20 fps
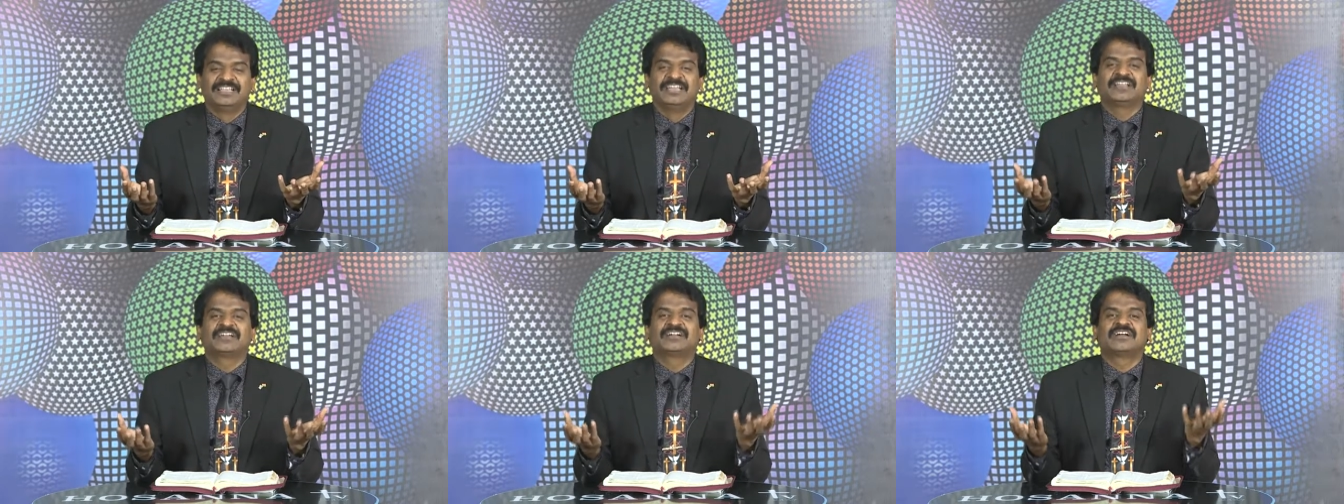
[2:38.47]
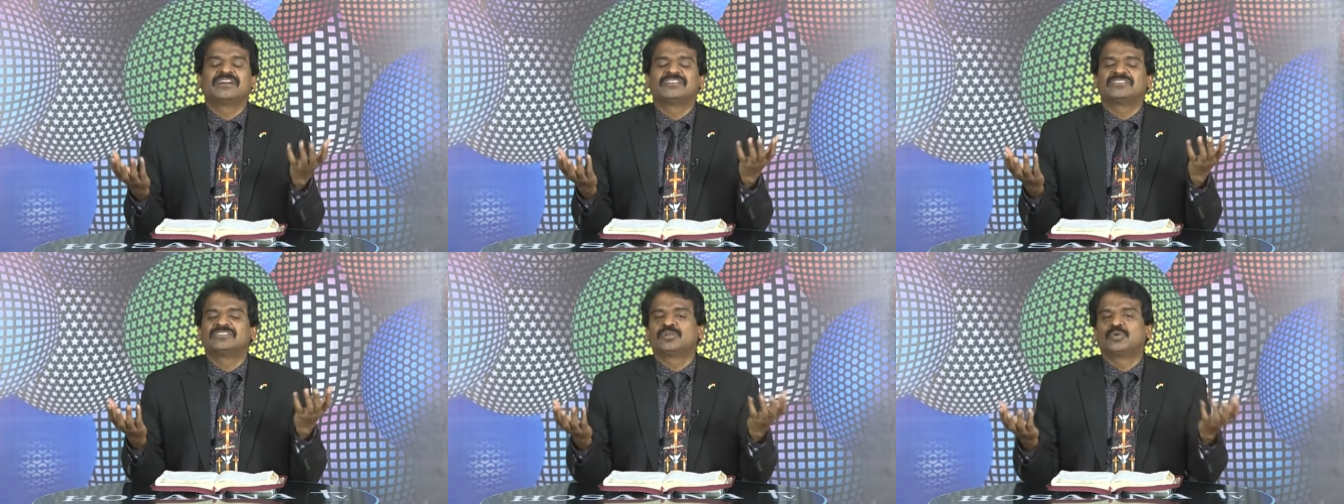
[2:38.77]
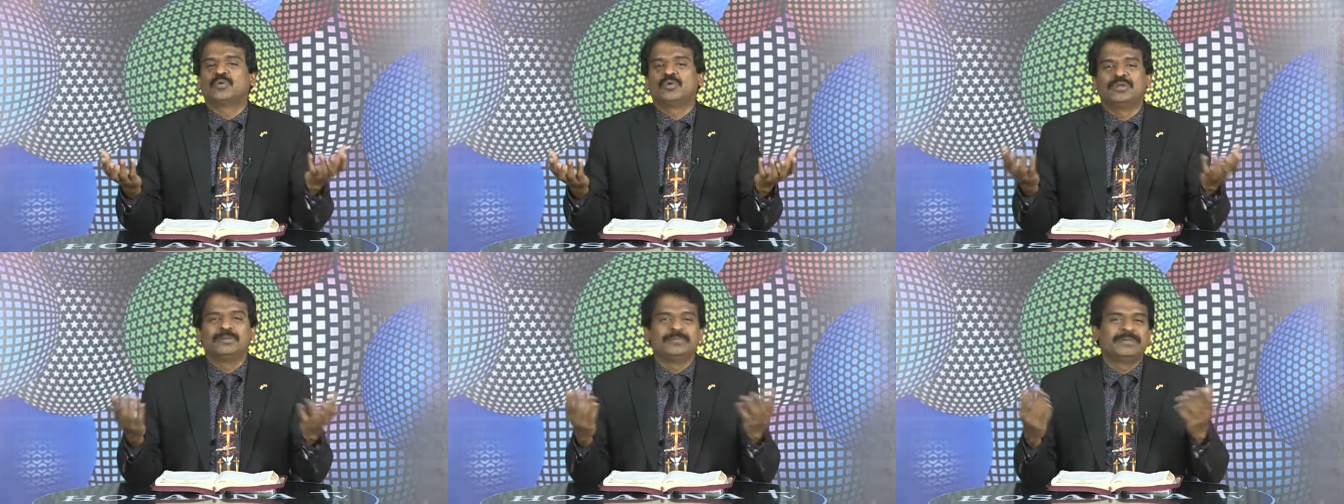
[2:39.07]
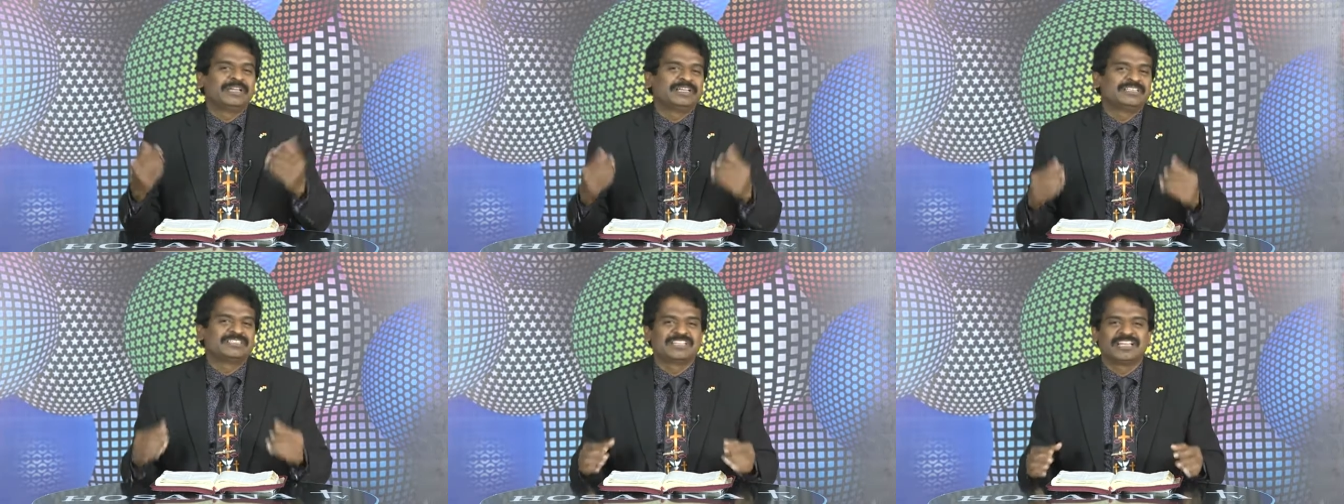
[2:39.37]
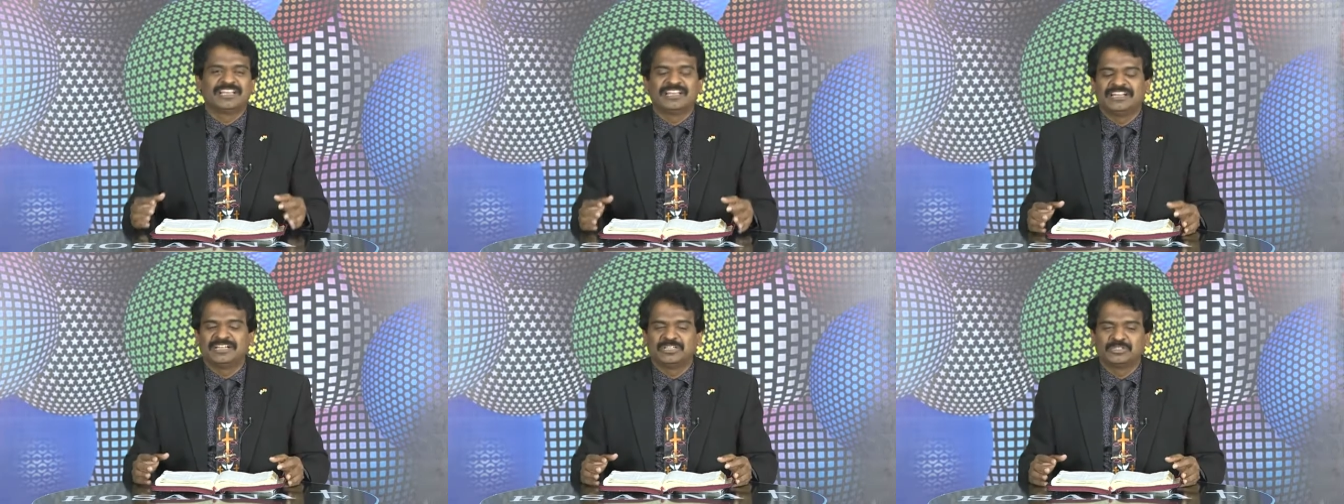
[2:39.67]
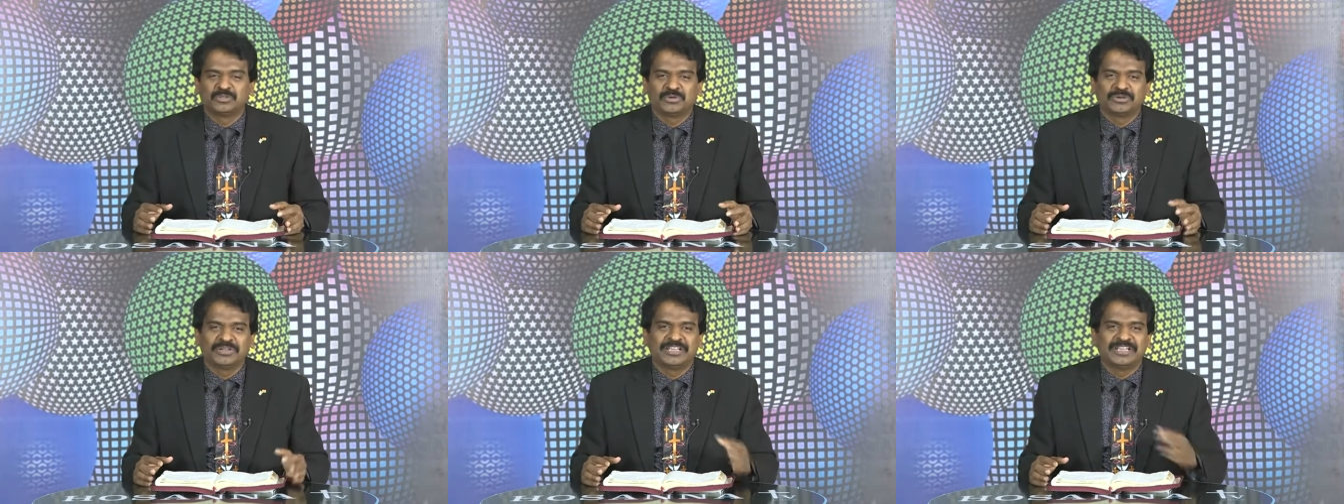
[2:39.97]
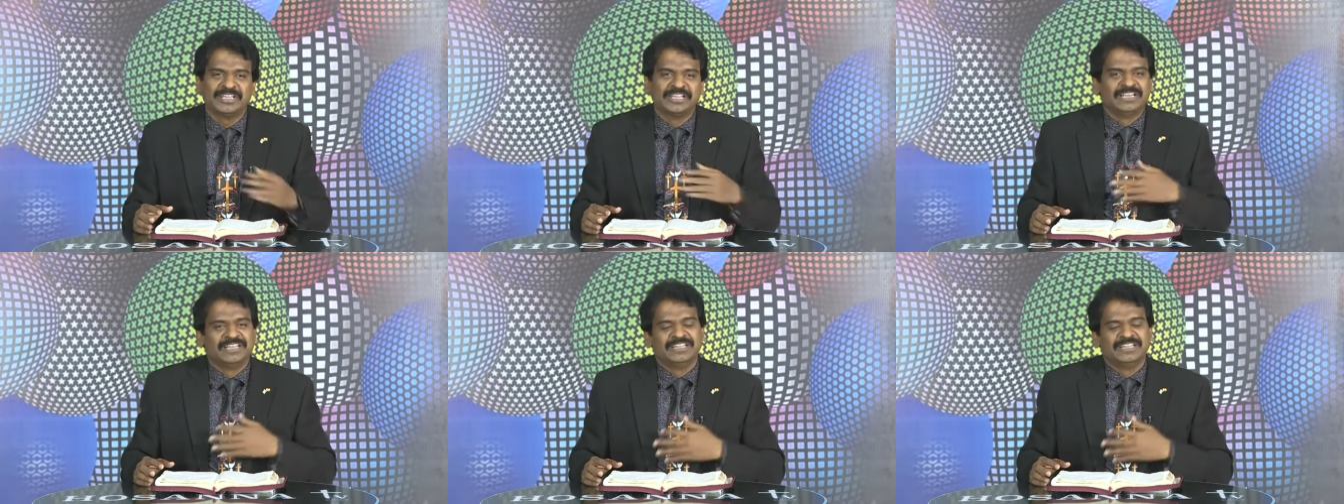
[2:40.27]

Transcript: எனக்கு கர்த்தர் ஒன்றுமே செய்யலைன்னு சொல்லி